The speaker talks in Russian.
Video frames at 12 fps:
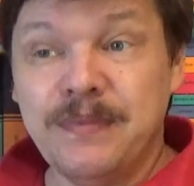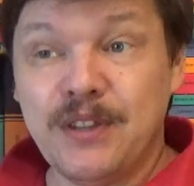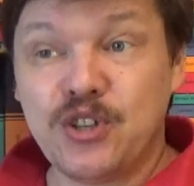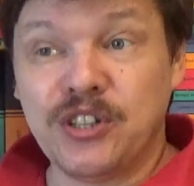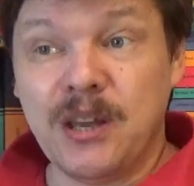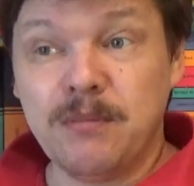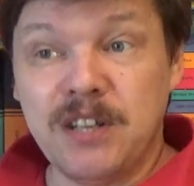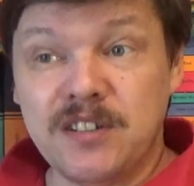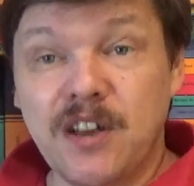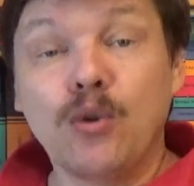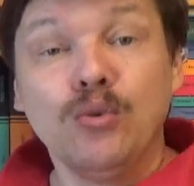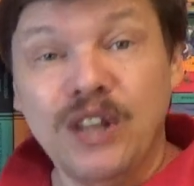Значит, там
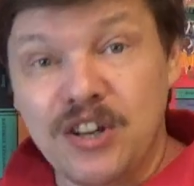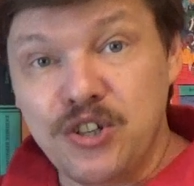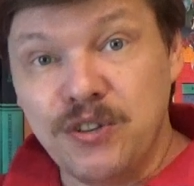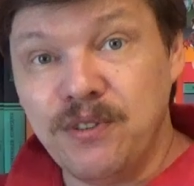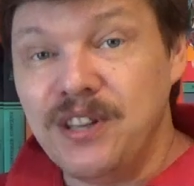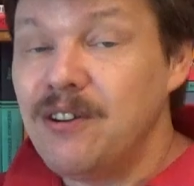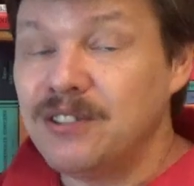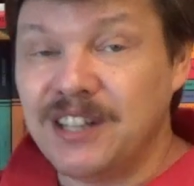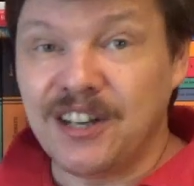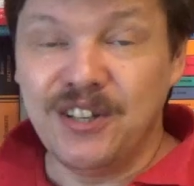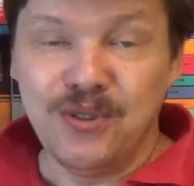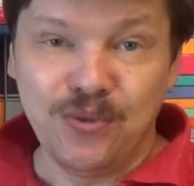есть как удачные финалы,
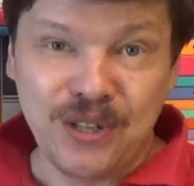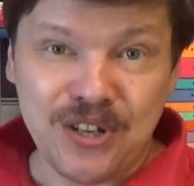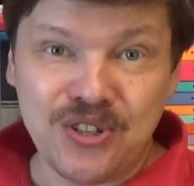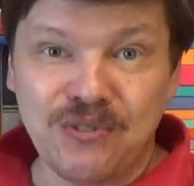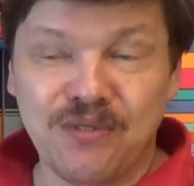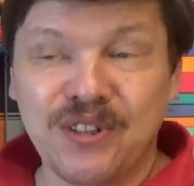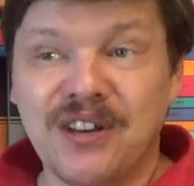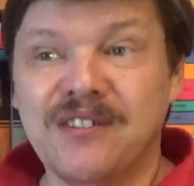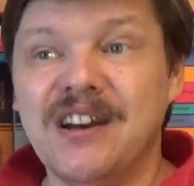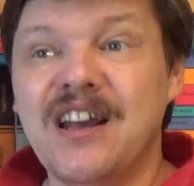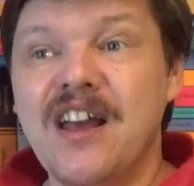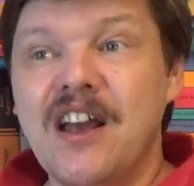так и неудачные
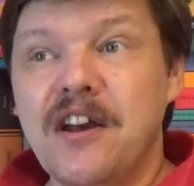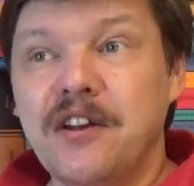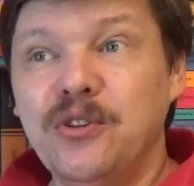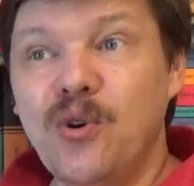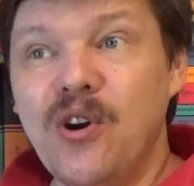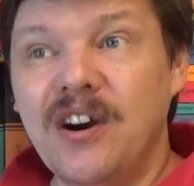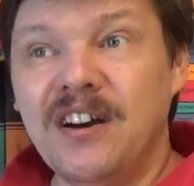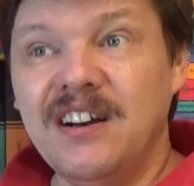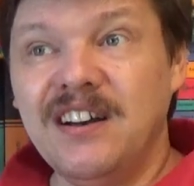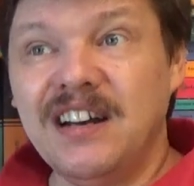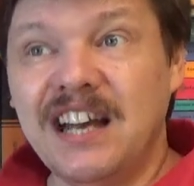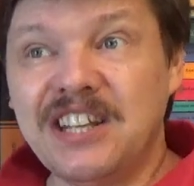финалы. Но
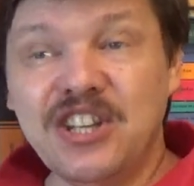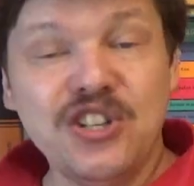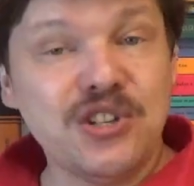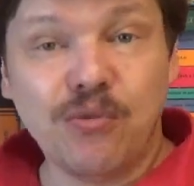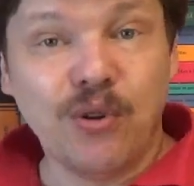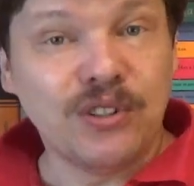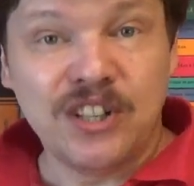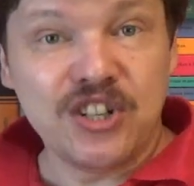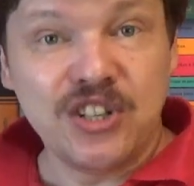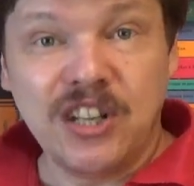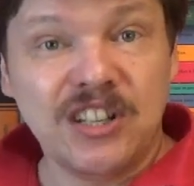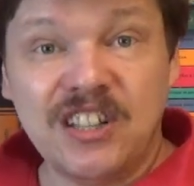а, они ничего,
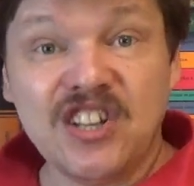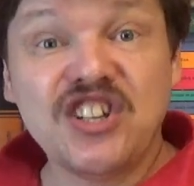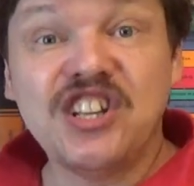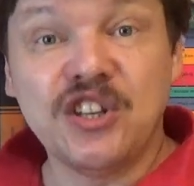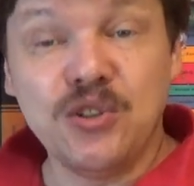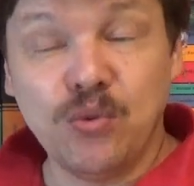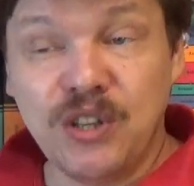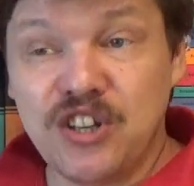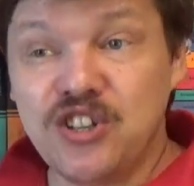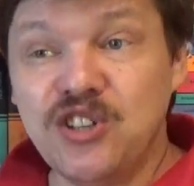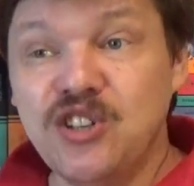даже, даже эта неудача